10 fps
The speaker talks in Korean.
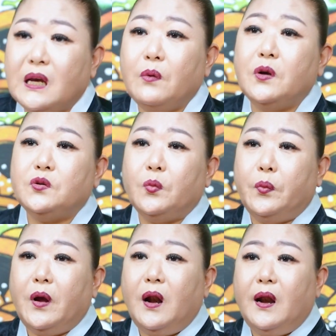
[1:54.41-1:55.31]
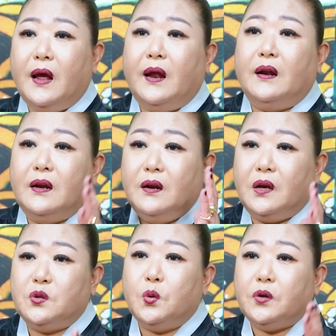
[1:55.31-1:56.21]
4월 초파일날
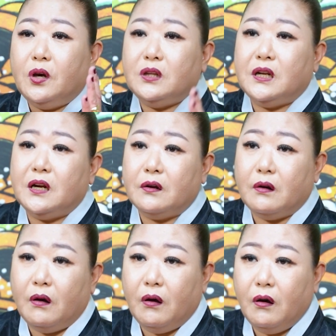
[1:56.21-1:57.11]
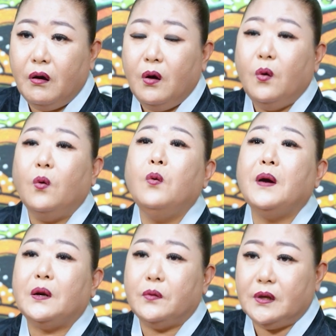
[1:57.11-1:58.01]
이렇게 초 켜드리는 거
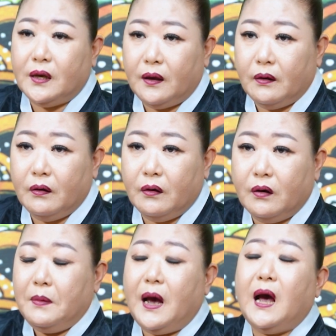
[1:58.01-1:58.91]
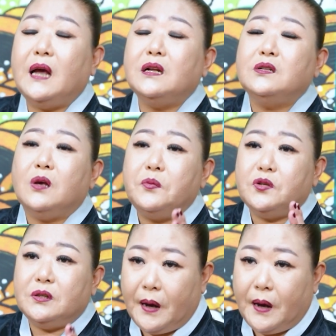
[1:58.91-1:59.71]
5만 원이에요. 많은 접수